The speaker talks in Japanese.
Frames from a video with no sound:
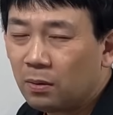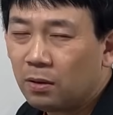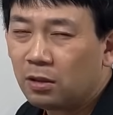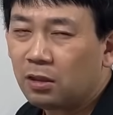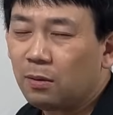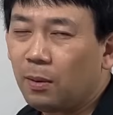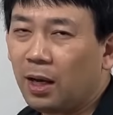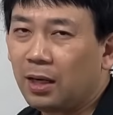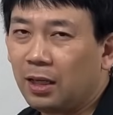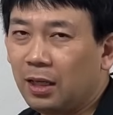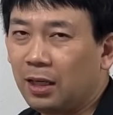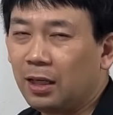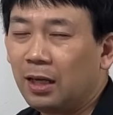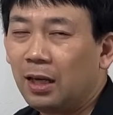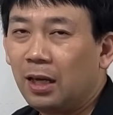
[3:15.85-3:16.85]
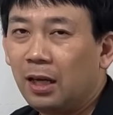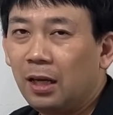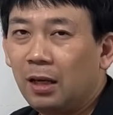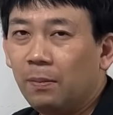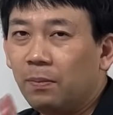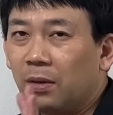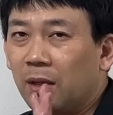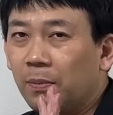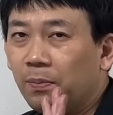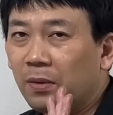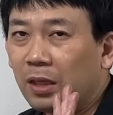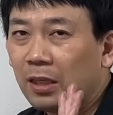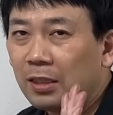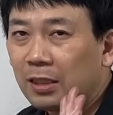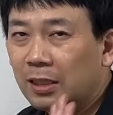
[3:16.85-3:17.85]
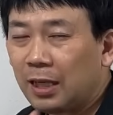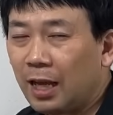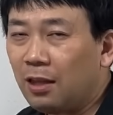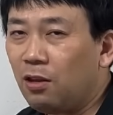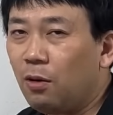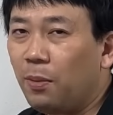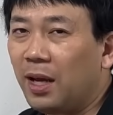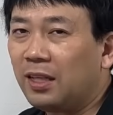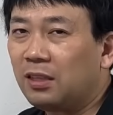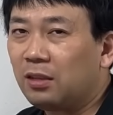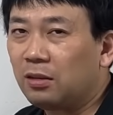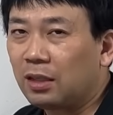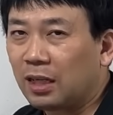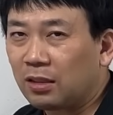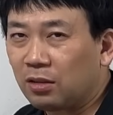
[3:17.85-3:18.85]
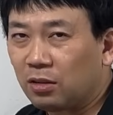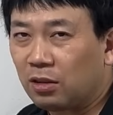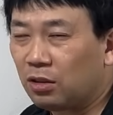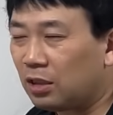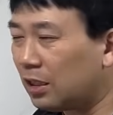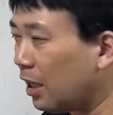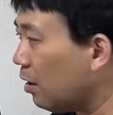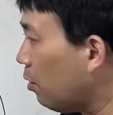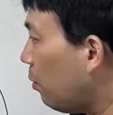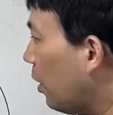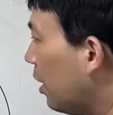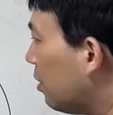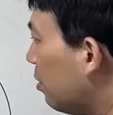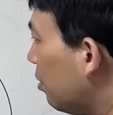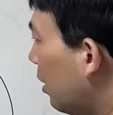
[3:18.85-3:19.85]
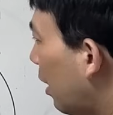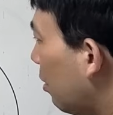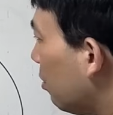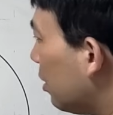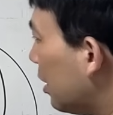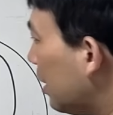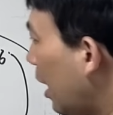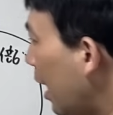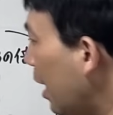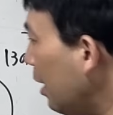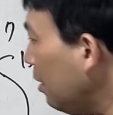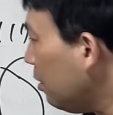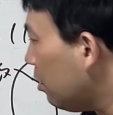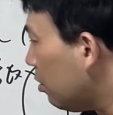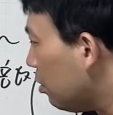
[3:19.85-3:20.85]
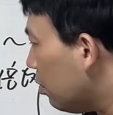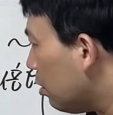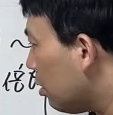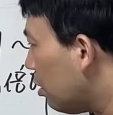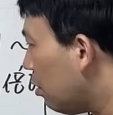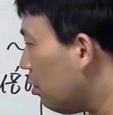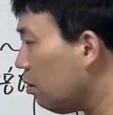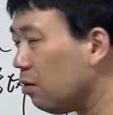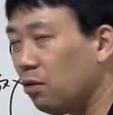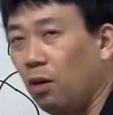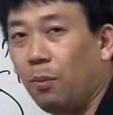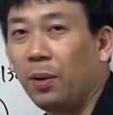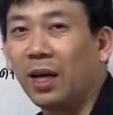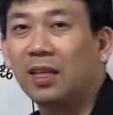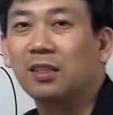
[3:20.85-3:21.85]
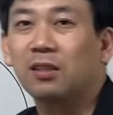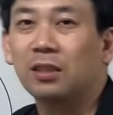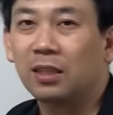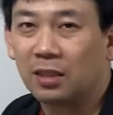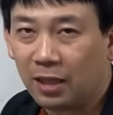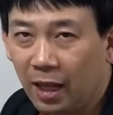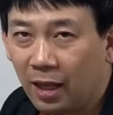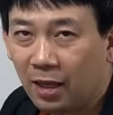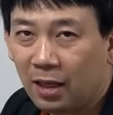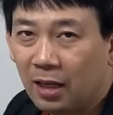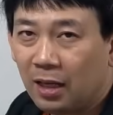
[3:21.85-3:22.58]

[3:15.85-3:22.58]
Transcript: つまり、3の倍数かつ13の倍数である39の倍数ですね。